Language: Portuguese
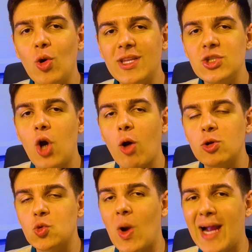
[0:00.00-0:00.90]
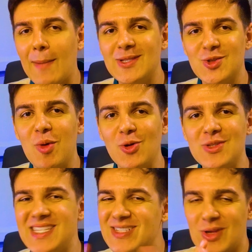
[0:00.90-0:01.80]
que jogos com a camisa do
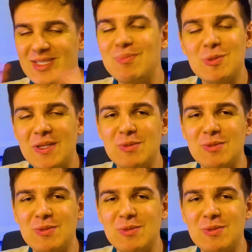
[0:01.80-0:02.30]
Borussia. Isso é simplesmente